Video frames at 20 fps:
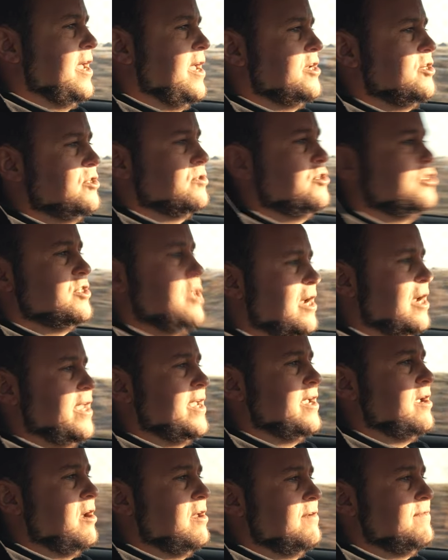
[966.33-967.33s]
Heckstoßstangen,
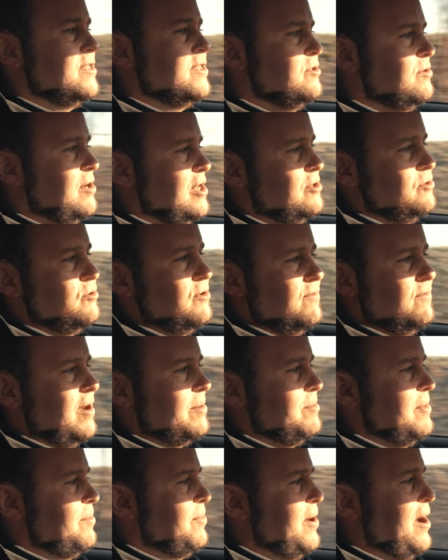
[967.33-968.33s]
egal was du halt
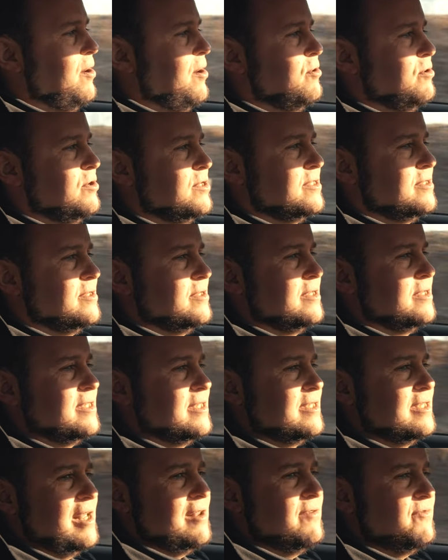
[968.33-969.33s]
irgendwann mal brauchst, es
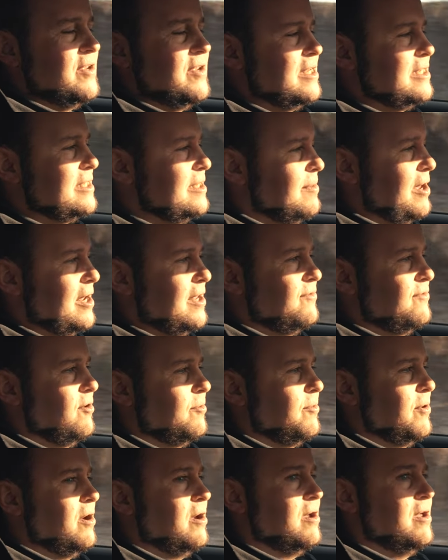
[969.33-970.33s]
ist halt vieles nicht mehr
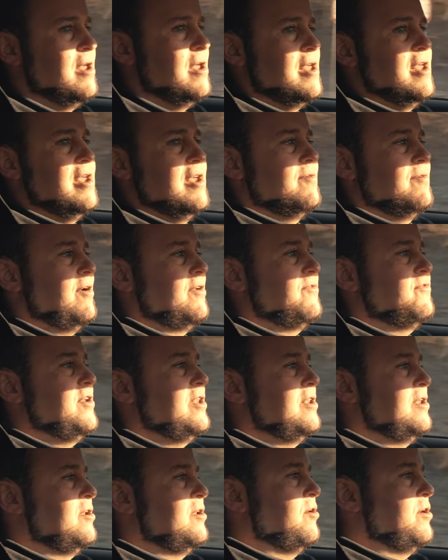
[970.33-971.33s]
lieferbar, mhm. weil
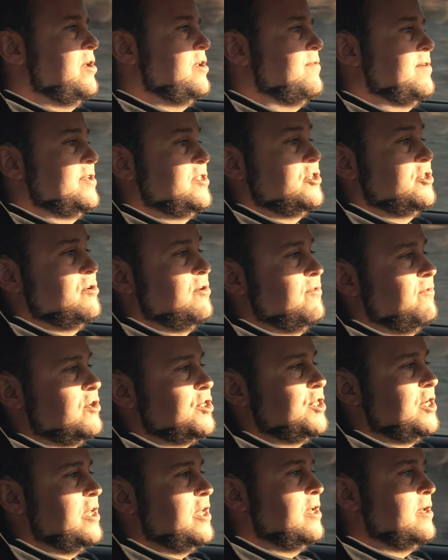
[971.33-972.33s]
viele Leute, was ich auch
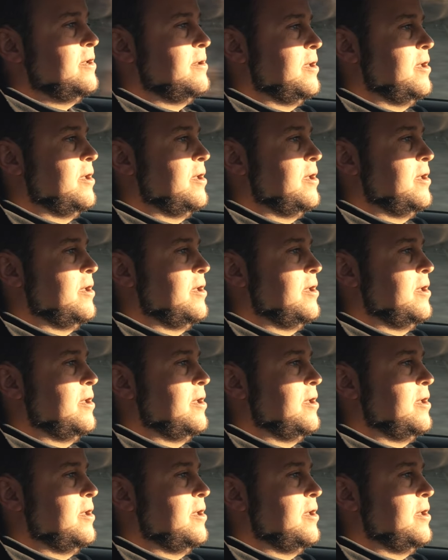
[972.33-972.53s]
verstehe,